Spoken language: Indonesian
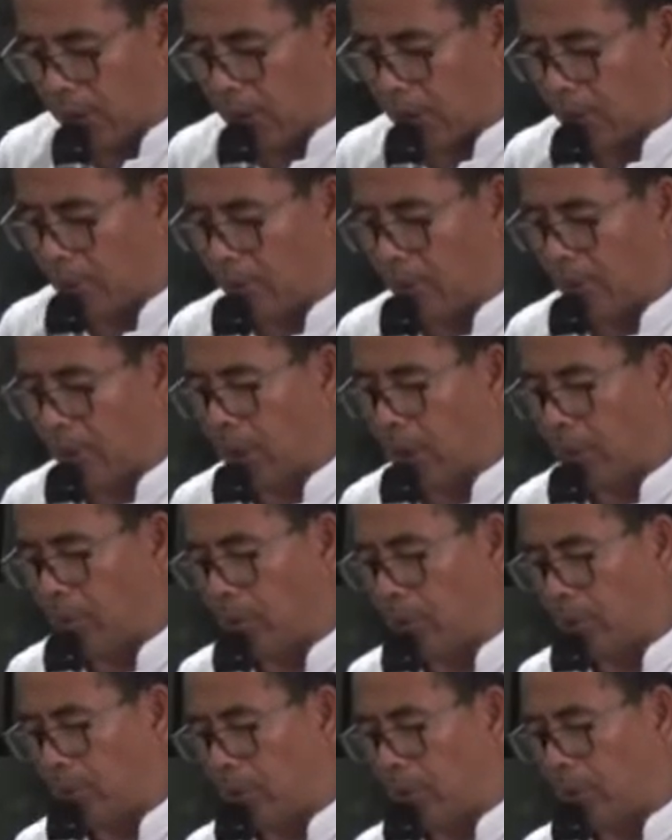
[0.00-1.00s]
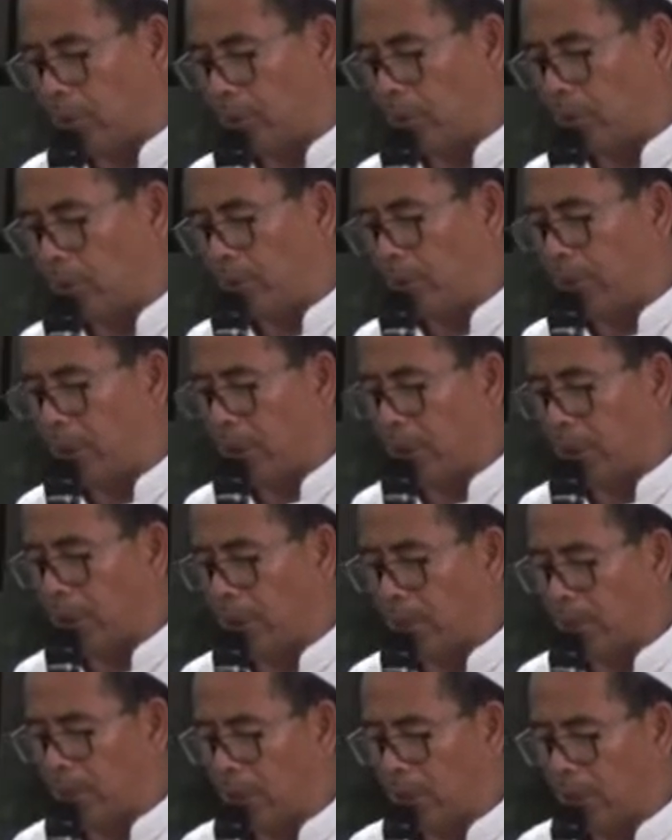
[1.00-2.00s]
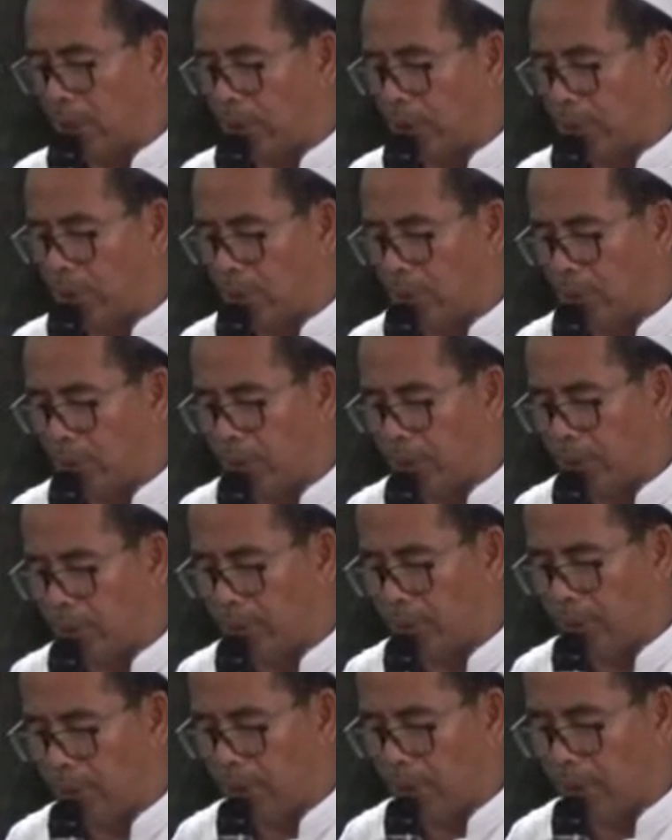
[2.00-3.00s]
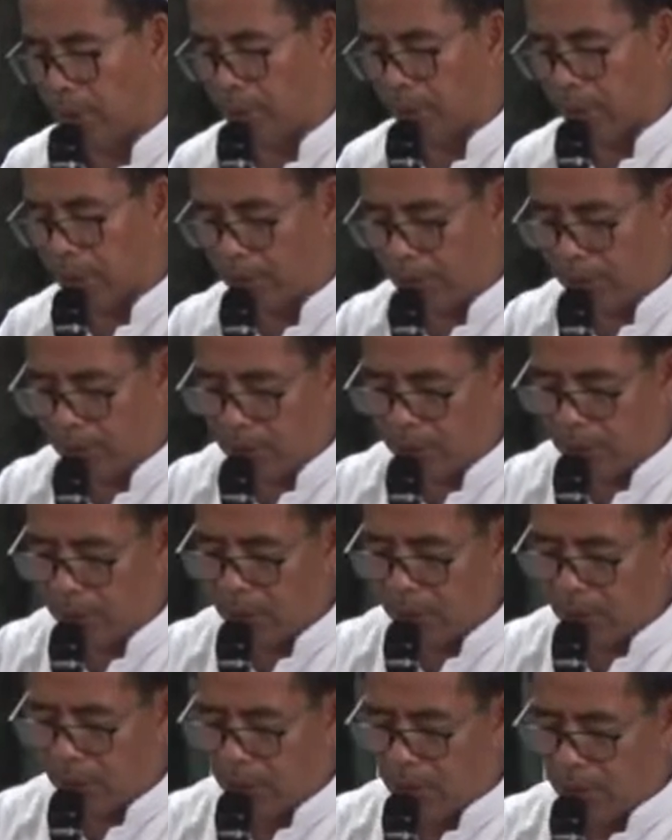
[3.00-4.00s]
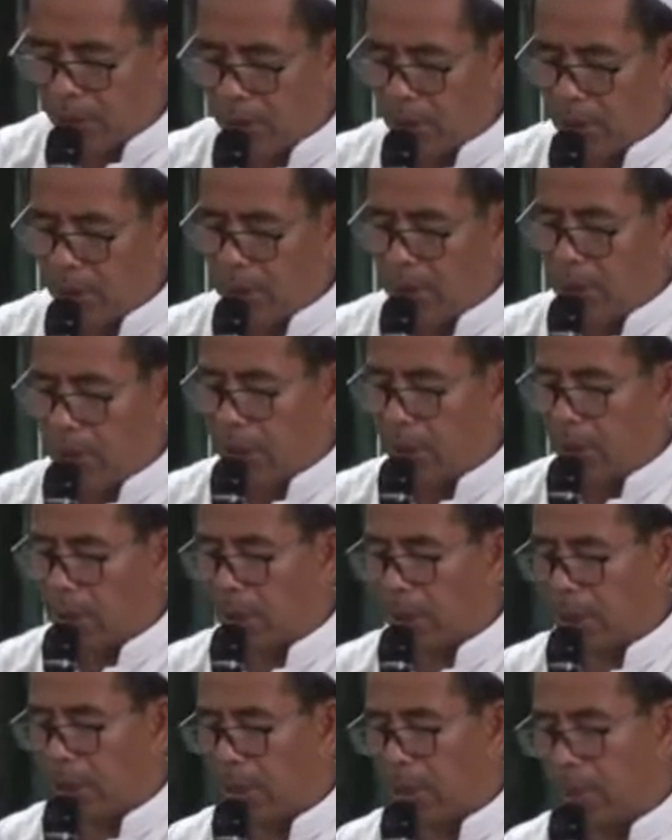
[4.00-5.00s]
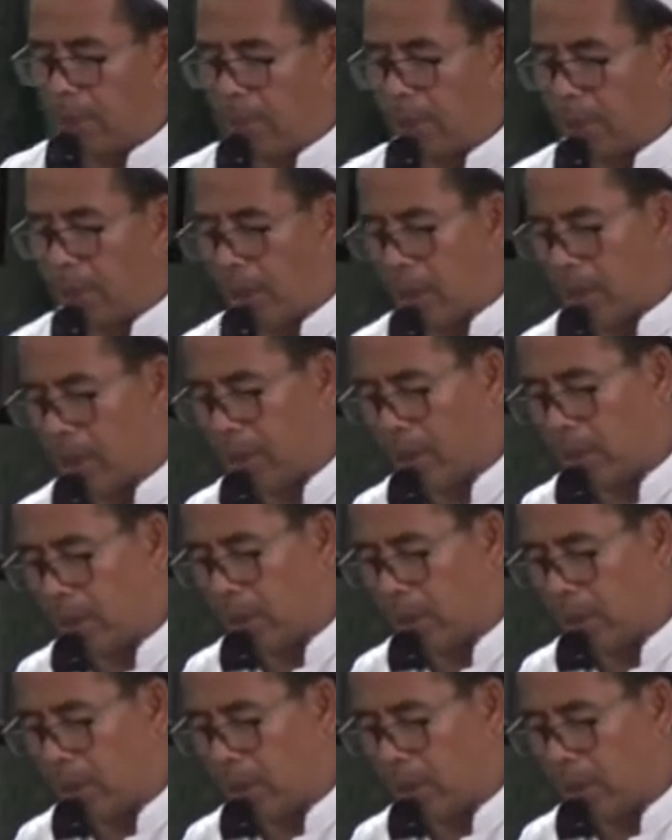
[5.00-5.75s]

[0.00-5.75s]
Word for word: an'amta 'alaihim wal maghdubi 'alaihim waladdallin amin ya rabbal alamin akhina bilah